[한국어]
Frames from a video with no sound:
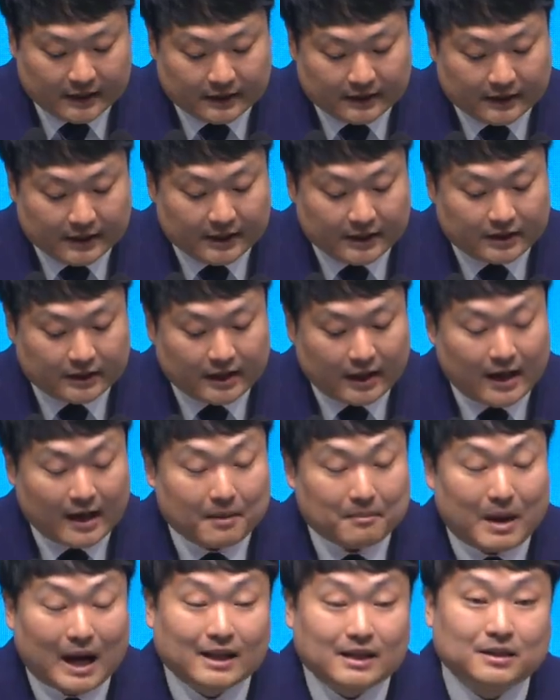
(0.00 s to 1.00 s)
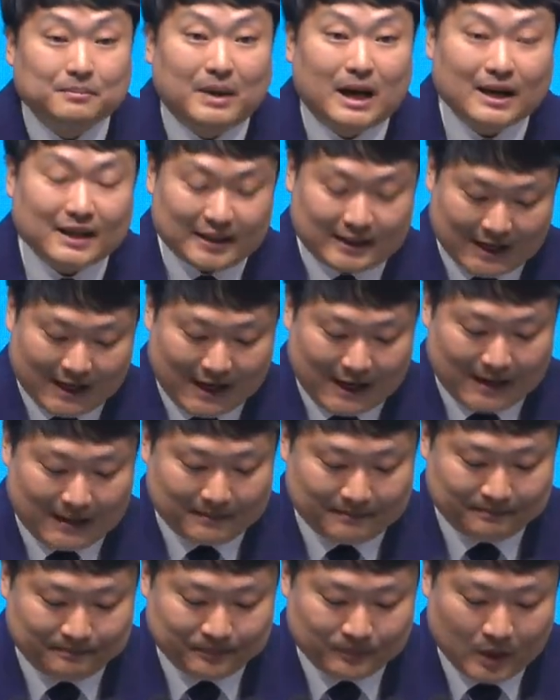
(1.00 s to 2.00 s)
시리즈의 마지막이자
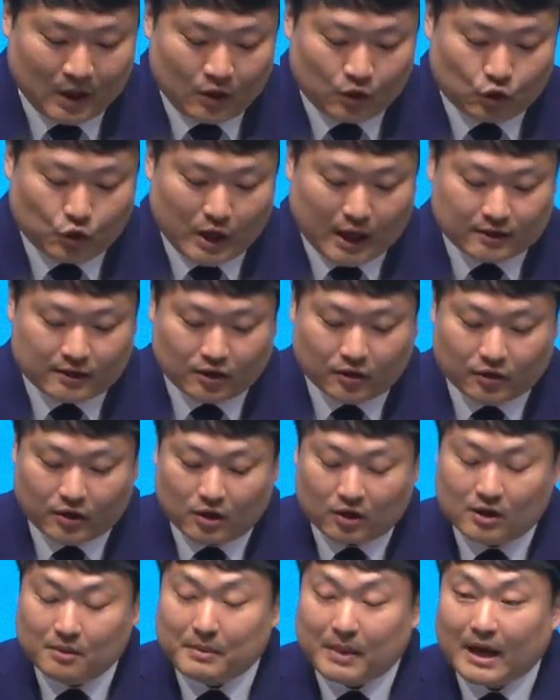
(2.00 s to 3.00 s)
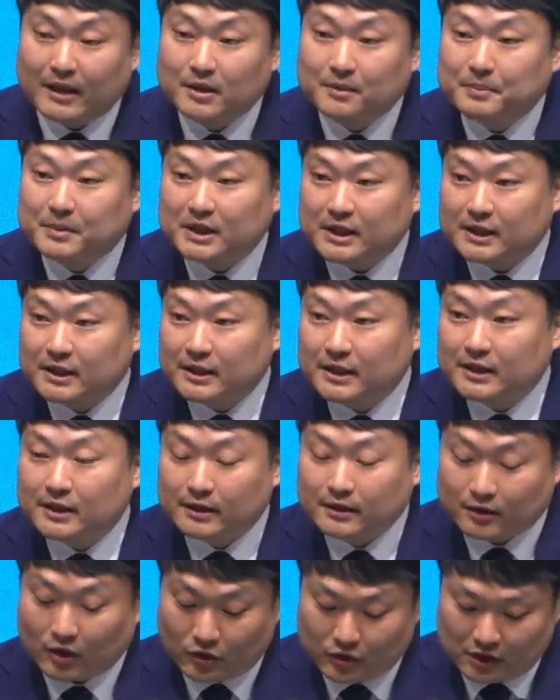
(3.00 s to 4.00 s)
구약 성경을 매듭 지을
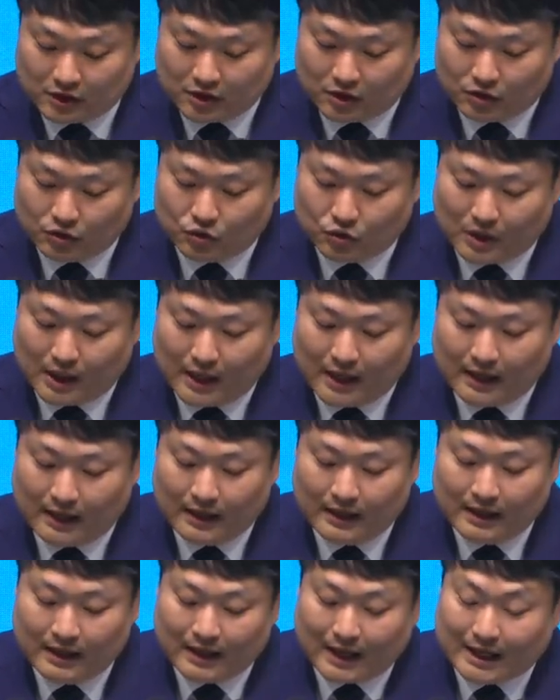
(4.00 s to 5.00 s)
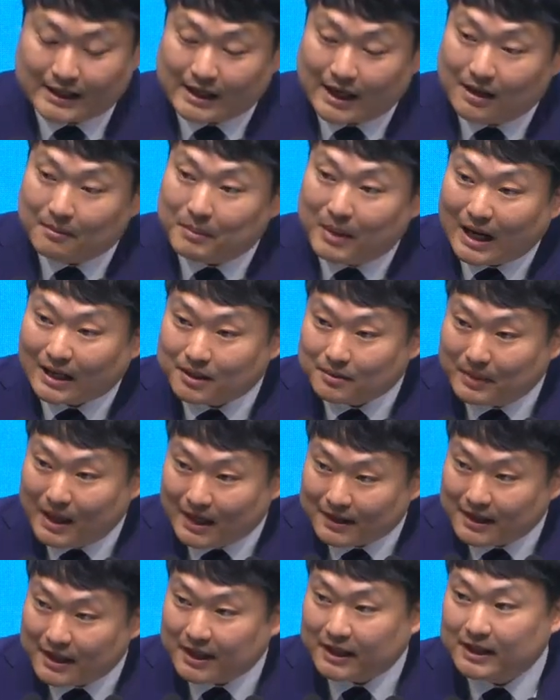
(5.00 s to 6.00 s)
선지서 중에 가장
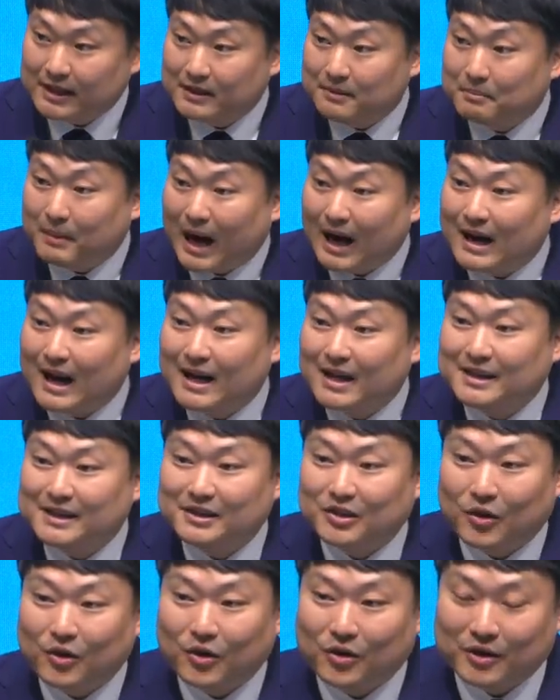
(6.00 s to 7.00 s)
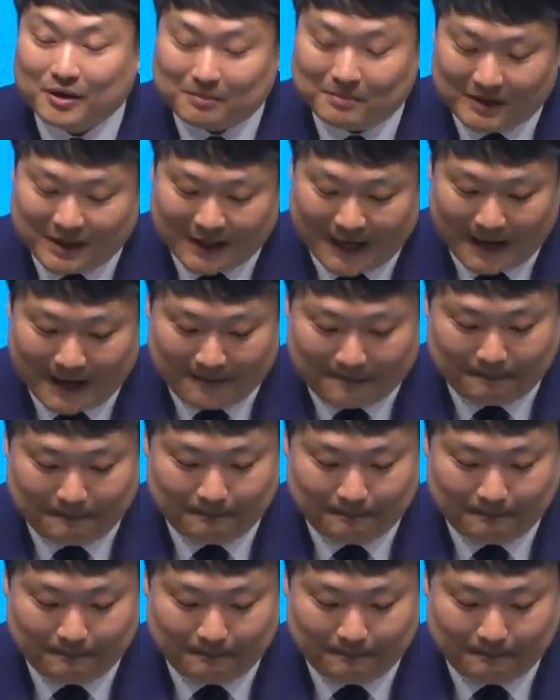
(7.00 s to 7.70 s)
마지막 책인 말라기서입니다.